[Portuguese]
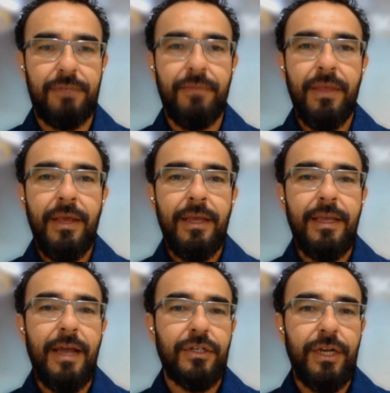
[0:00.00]
e a
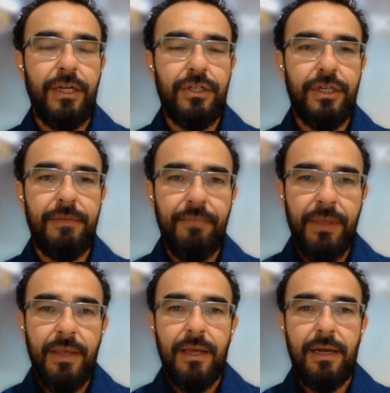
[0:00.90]
gente
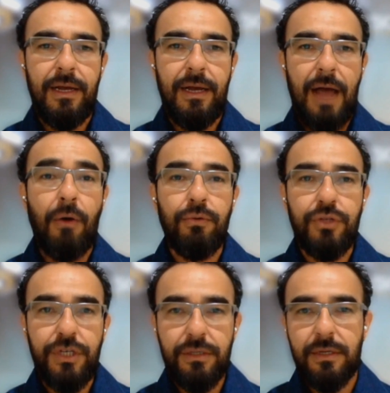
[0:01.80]
uh, audita
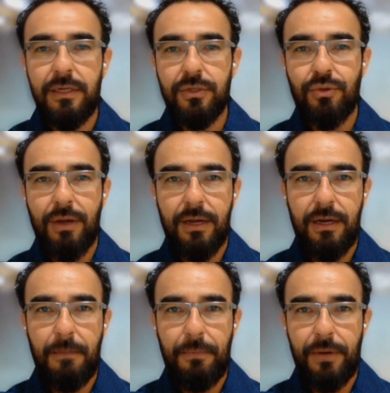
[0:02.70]
isso a campo.
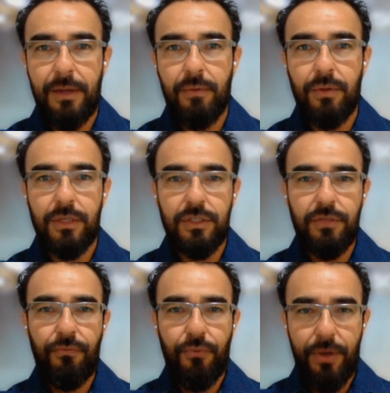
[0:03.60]
Né? Quando a gente
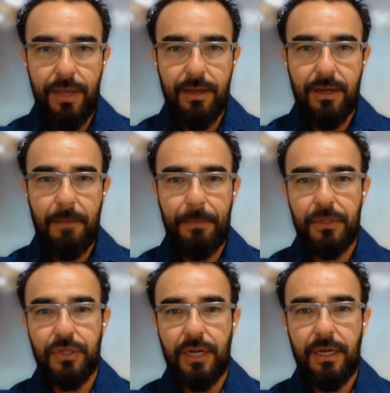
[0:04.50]
foi a campo em
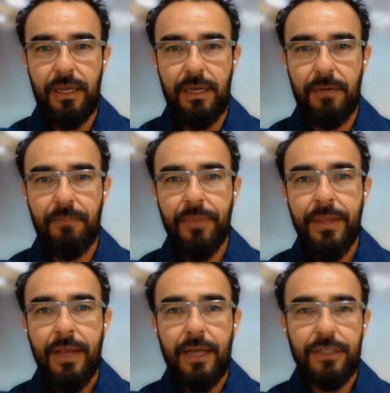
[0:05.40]
janeiro, a
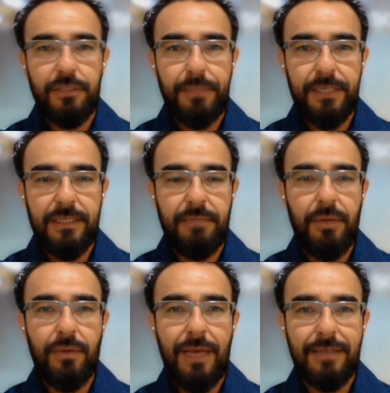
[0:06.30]
gente percebeu que as
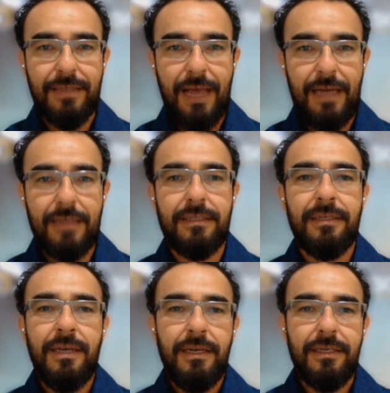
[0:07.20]
áreas que
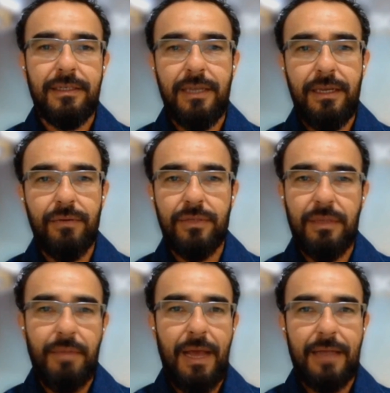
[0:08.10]
seriam
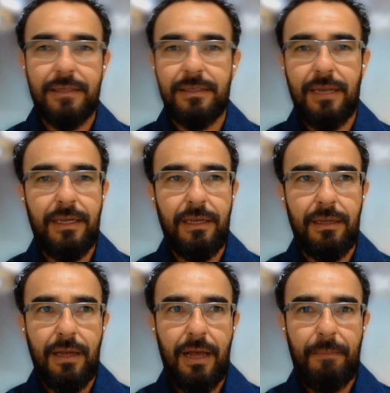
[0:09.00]
semeadas ali
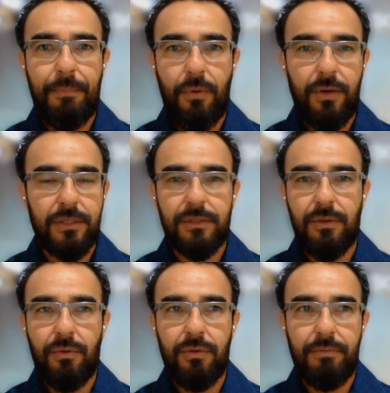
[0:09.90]
após o
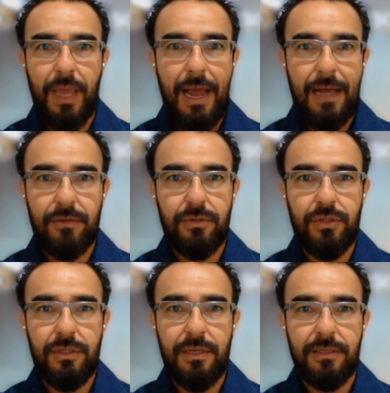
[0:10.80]
meados de
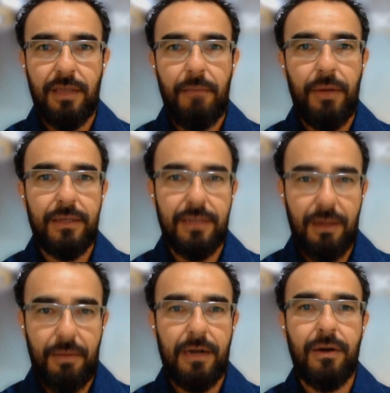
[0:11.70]
dezembro, elas acabaram
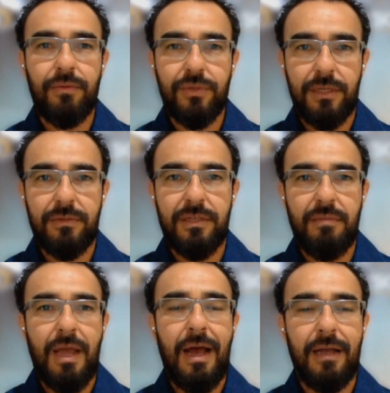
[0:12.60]
não sendo
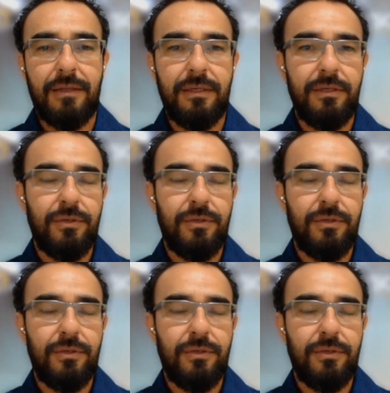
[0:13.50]
semeadas. E isso